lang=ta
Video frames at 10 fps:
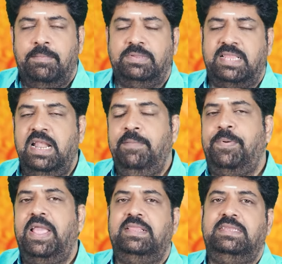இப்போ சனி
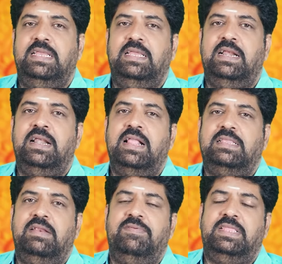பயிற்சி
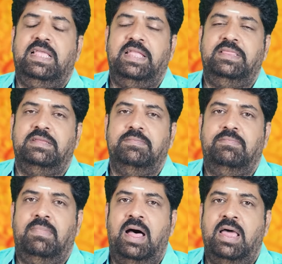இரண்டாயிரத்தி இருபத்தி ஐந்து
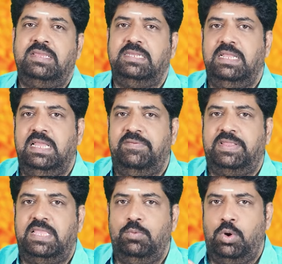மார்ச்
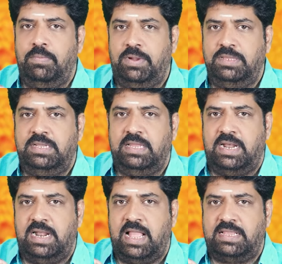இருபத்தி ஒன்பது
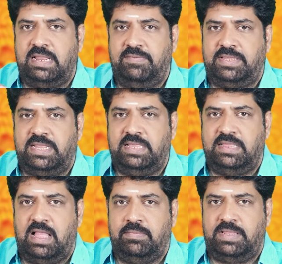ரெண்டாயிரத்தி இருபத்தி
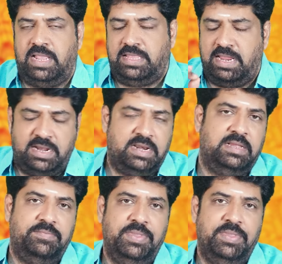ஐந்தாம் தேதி அன்று